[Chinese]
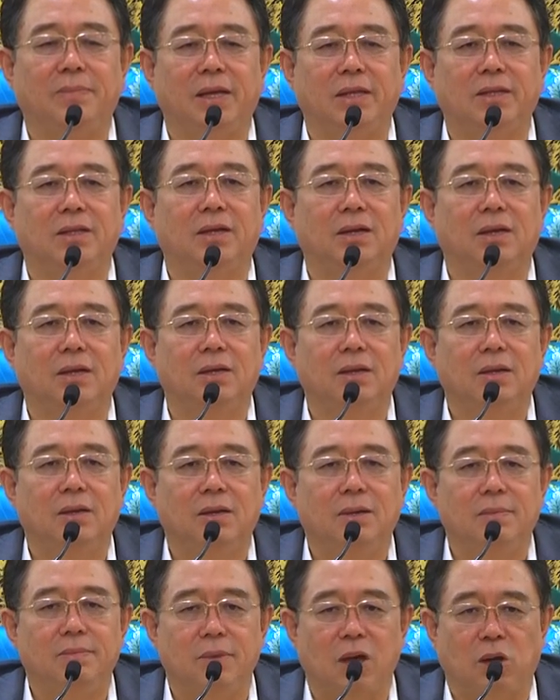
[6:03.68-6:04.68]
面的
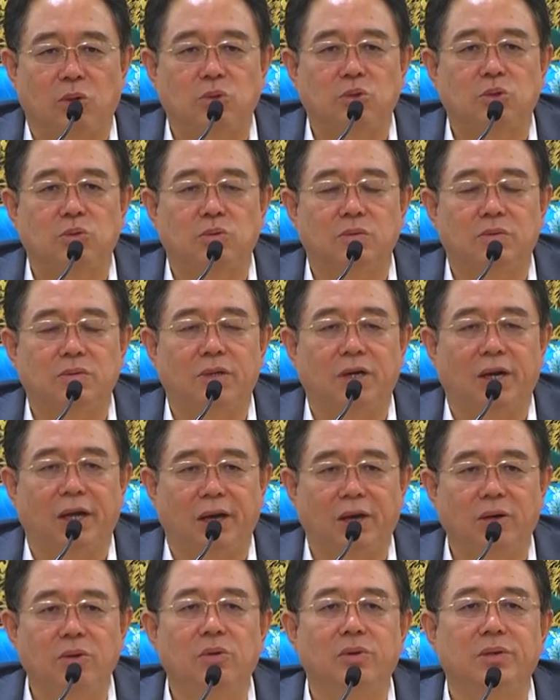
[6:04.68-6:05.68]
描述，
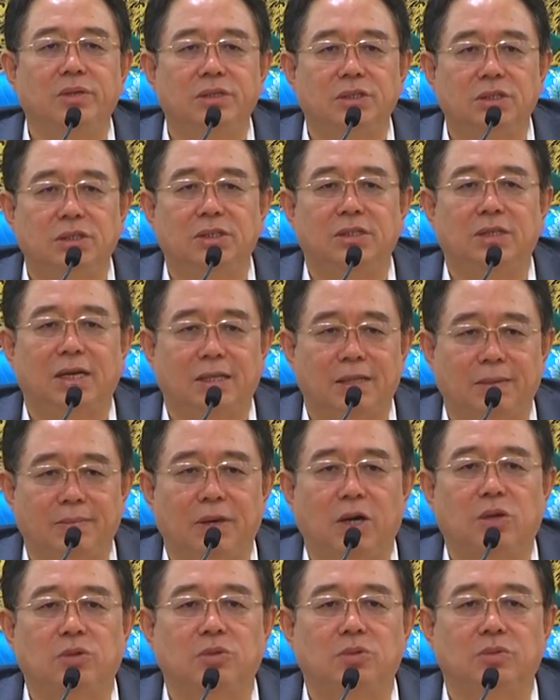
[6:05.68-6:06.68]
灵魂世界的
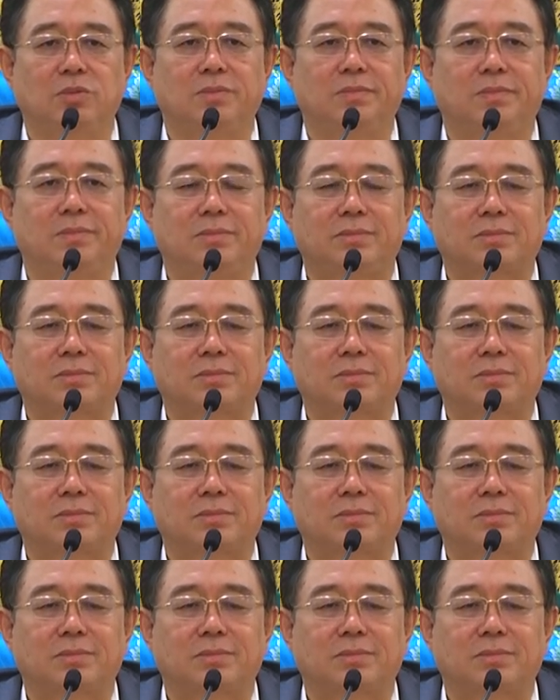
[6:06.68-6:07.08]
描述，